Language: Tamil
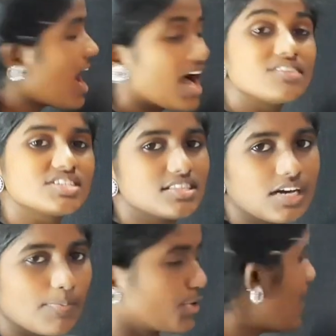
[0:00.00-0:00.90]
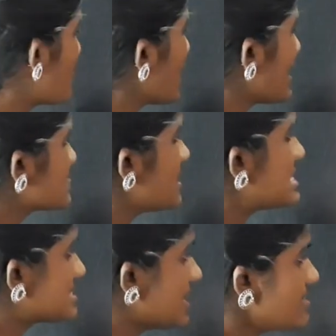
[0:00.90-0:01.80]
ஆறு வருஷத்துக்கு அப்புறம் அப்போ எக்ஸ்
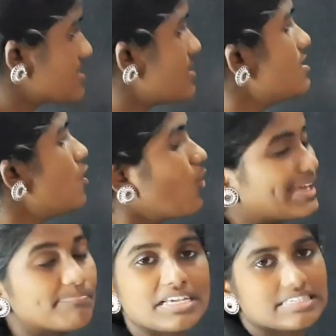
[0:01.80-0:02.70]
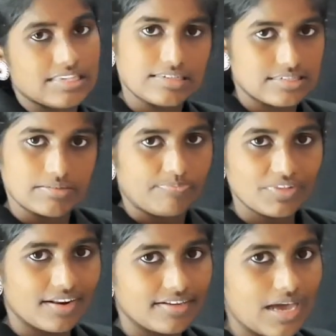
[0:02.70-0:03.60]
ப்ளஸ் சிக்ஸ் ஒய் ப்ளஸ் சிக்ஸ்
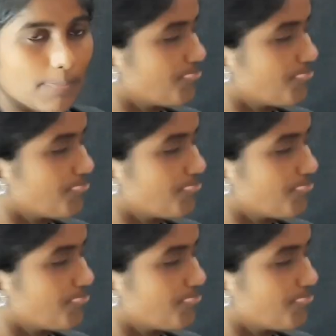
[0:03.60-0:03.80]
கரெக்டா